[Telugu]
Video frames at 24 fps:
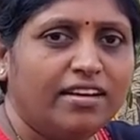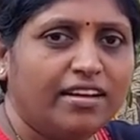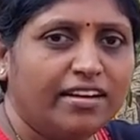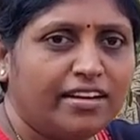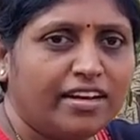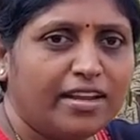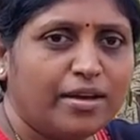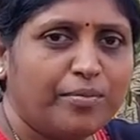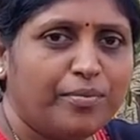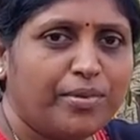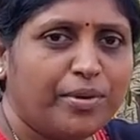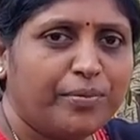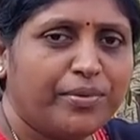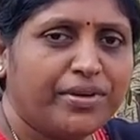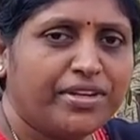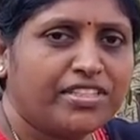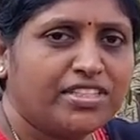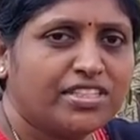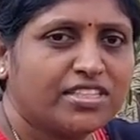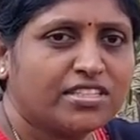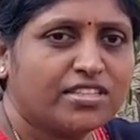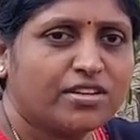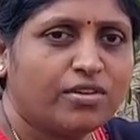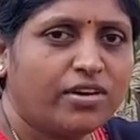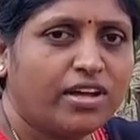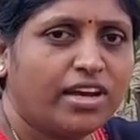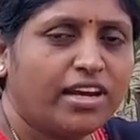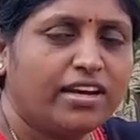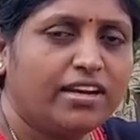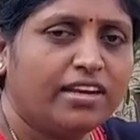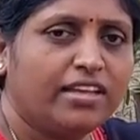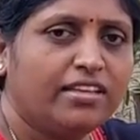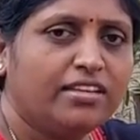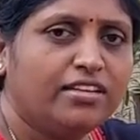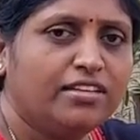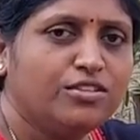ఎట్లా ప్రిపేర్
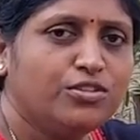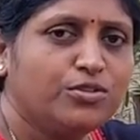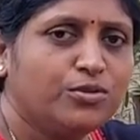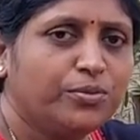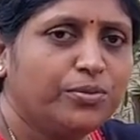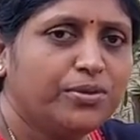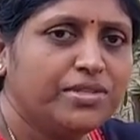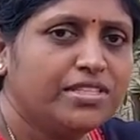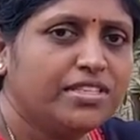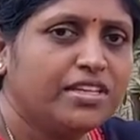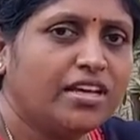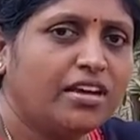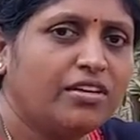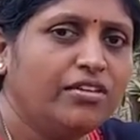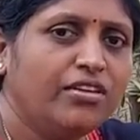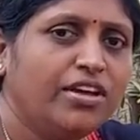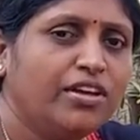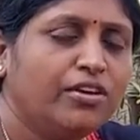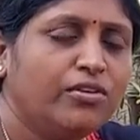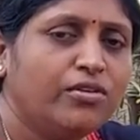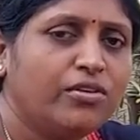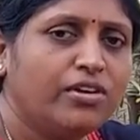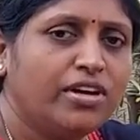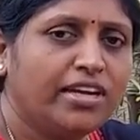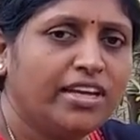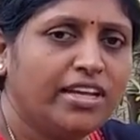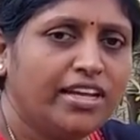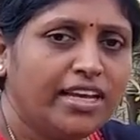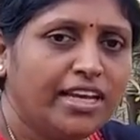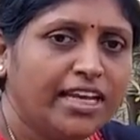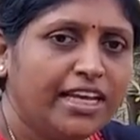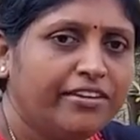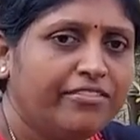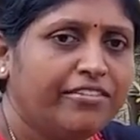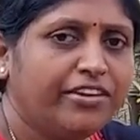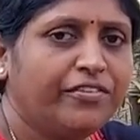చేసుకోవాలనేది నేను చూపిస్తాను ఇంకొకటి
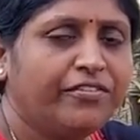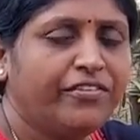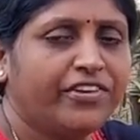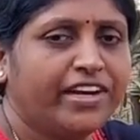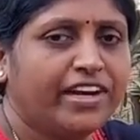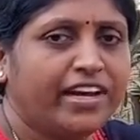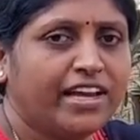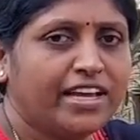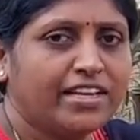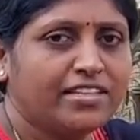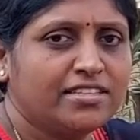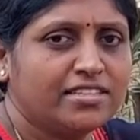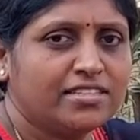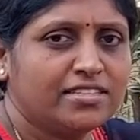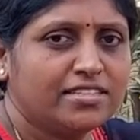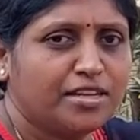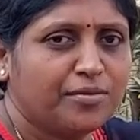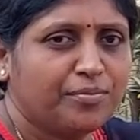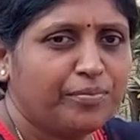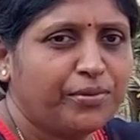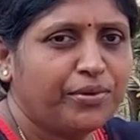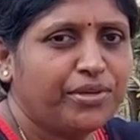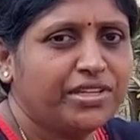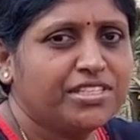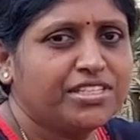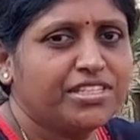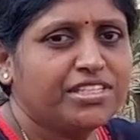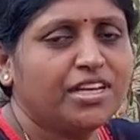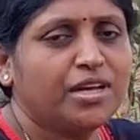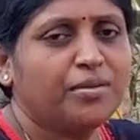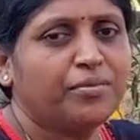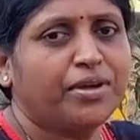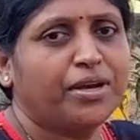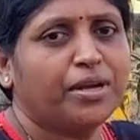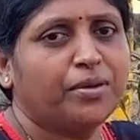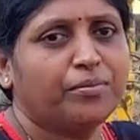లిక్విడ్ ఫెర్టిలైజర్స్ ఎప్పుడు
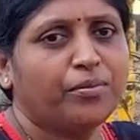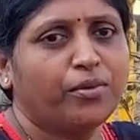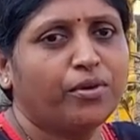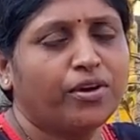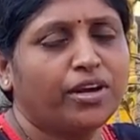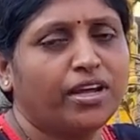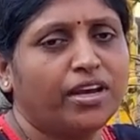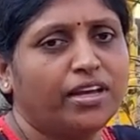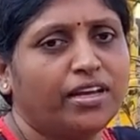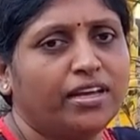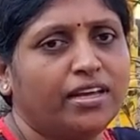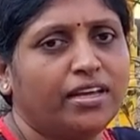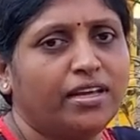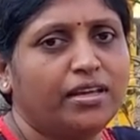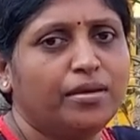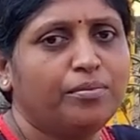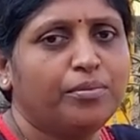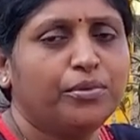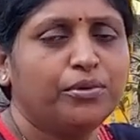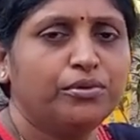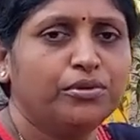ఇచ్చినా మనం మొక్కలకి